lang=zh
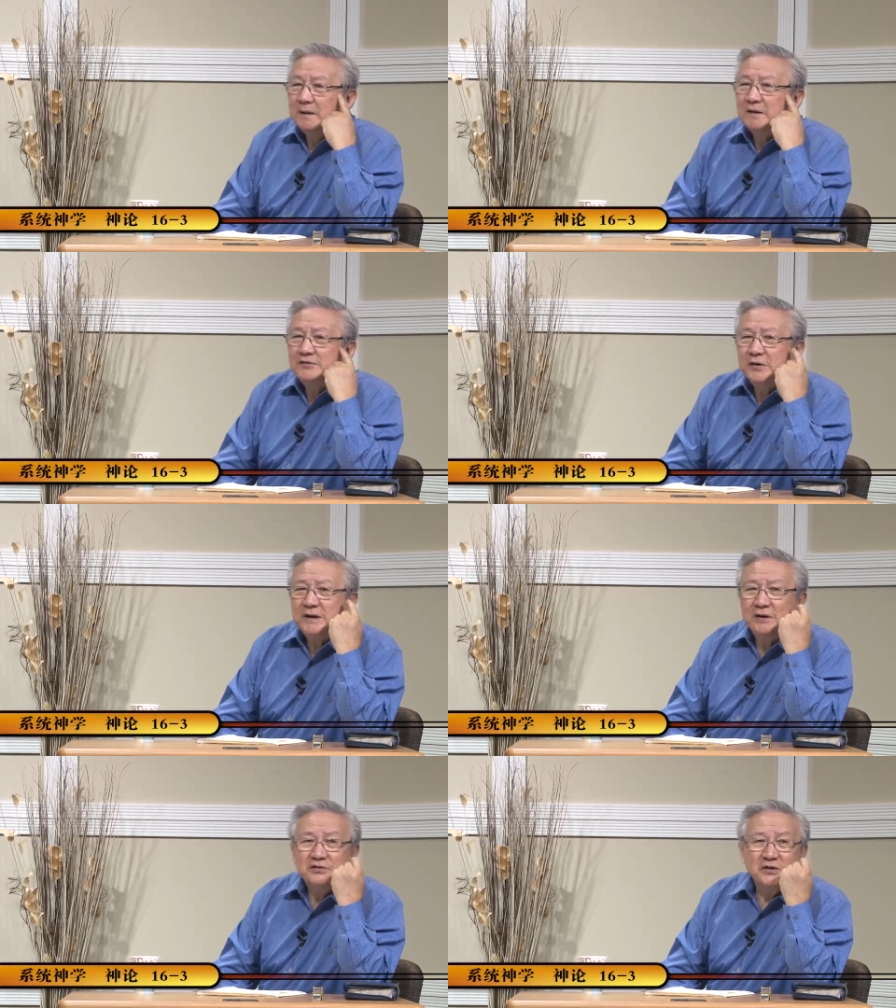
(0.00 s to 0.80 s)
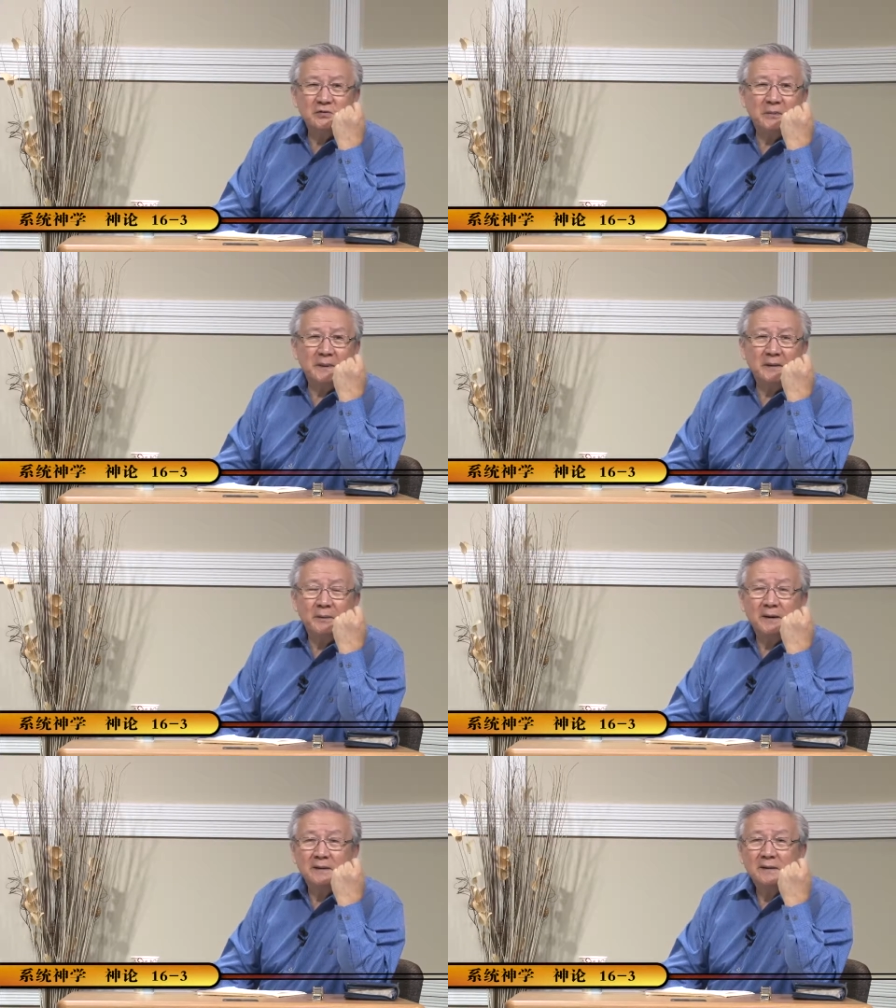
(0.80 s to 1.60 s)
科学要求我们的
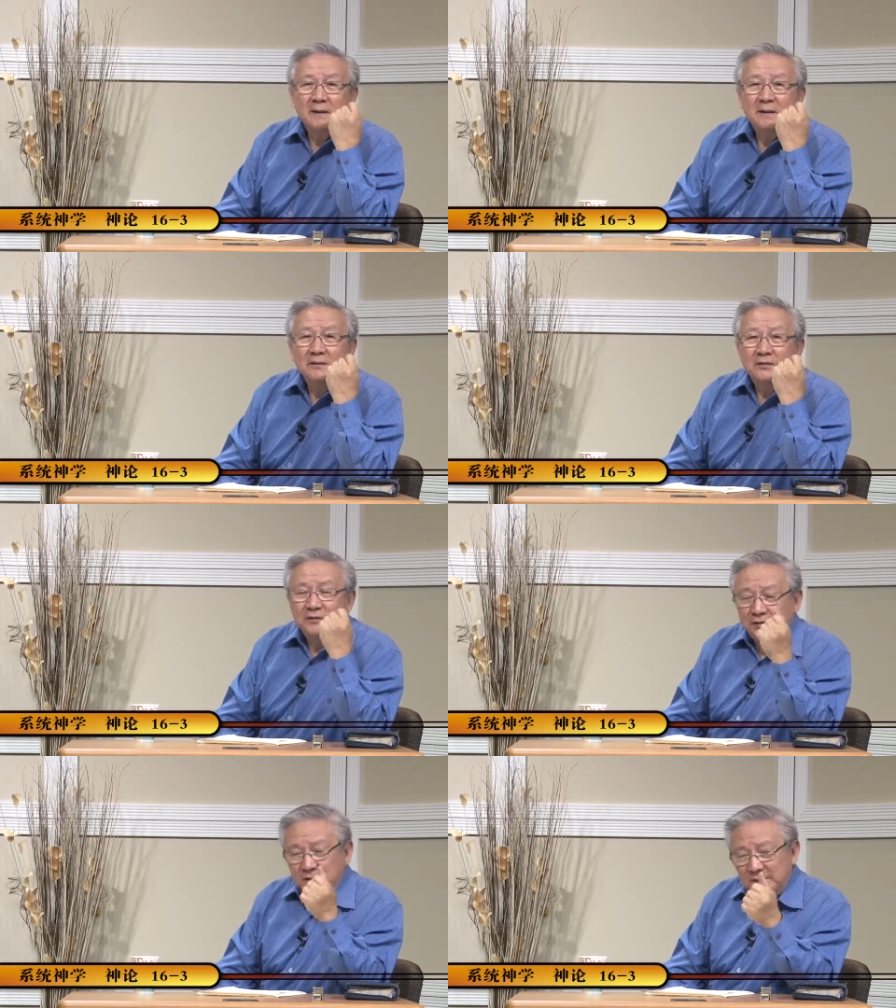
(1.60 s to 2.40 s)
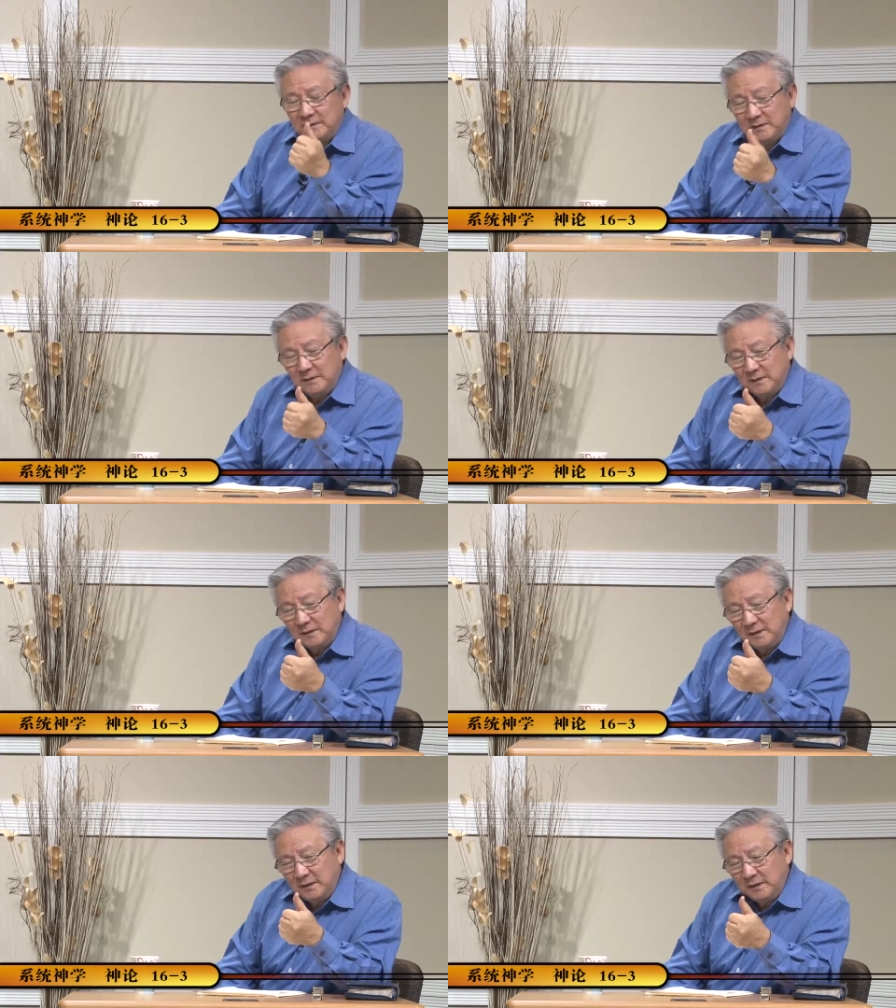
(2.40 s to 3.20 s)
话，只是
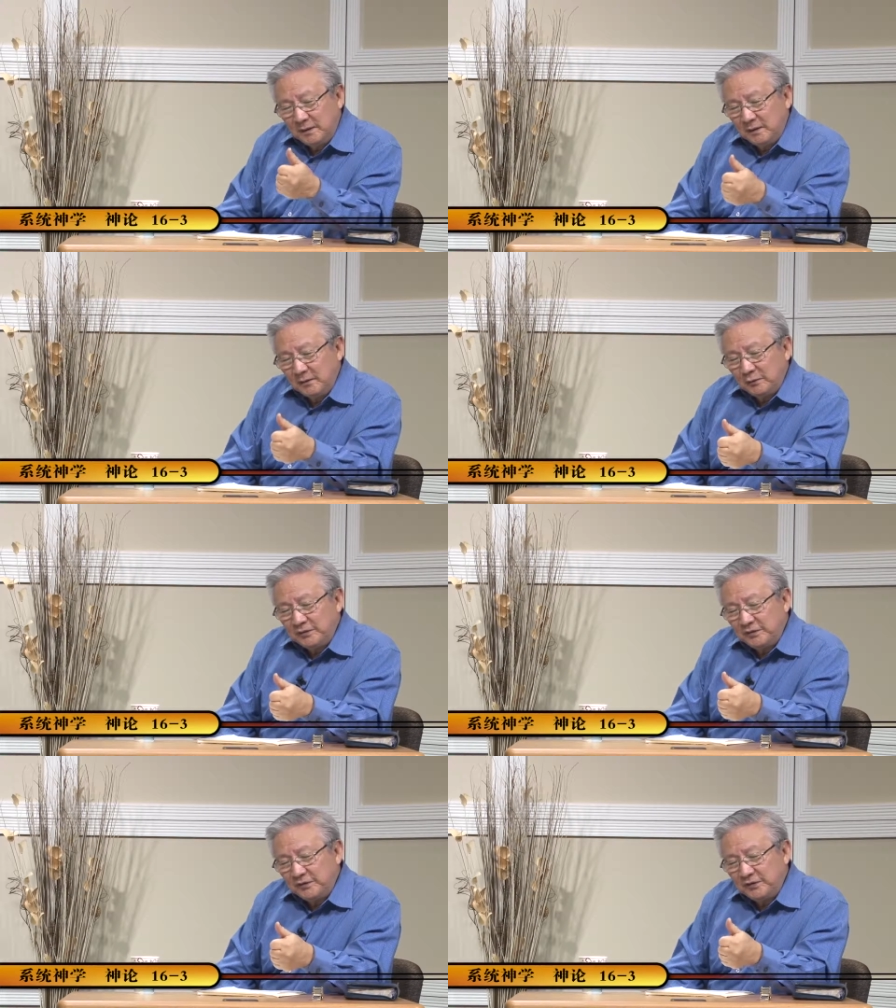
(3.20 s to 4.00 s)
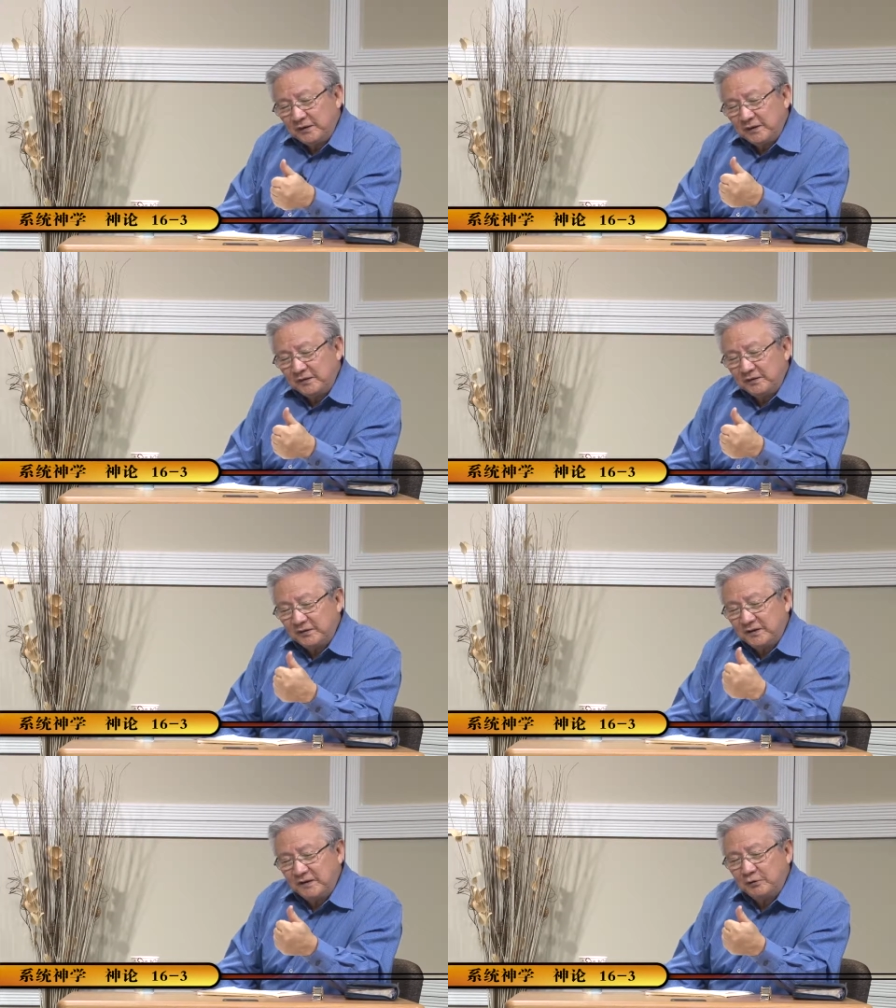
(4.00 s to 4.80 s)
物质世界是
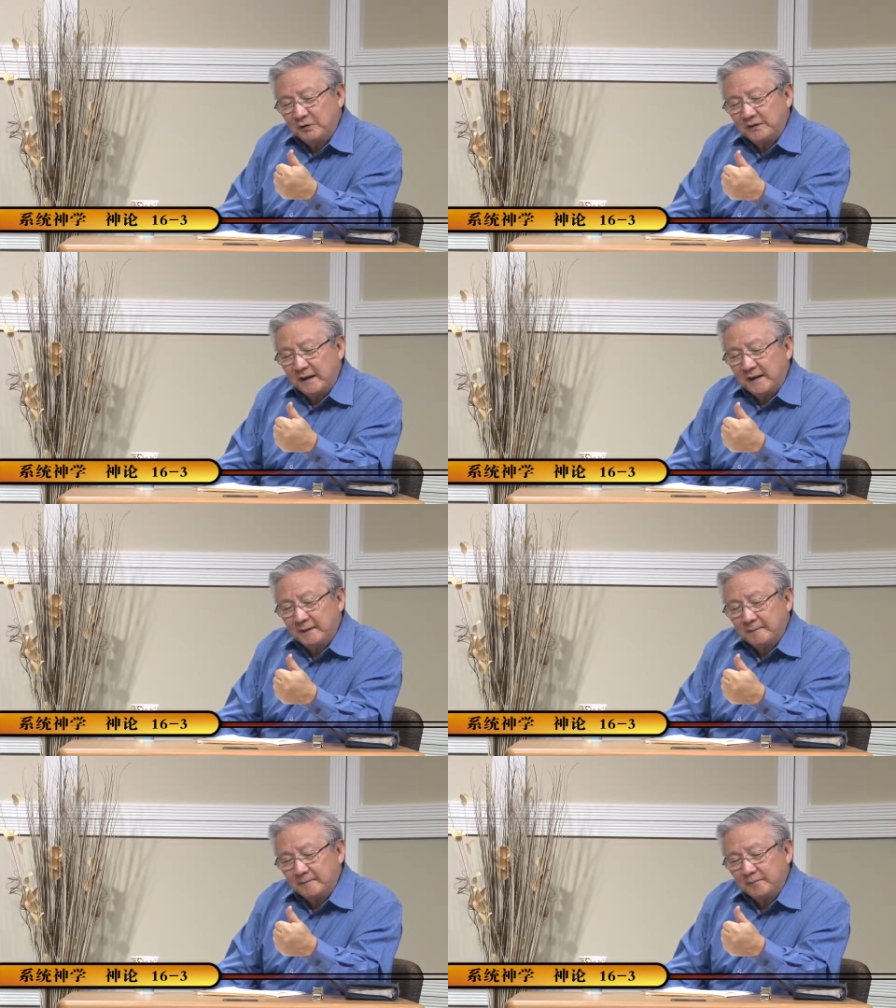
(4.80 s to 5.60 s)
实际存在的。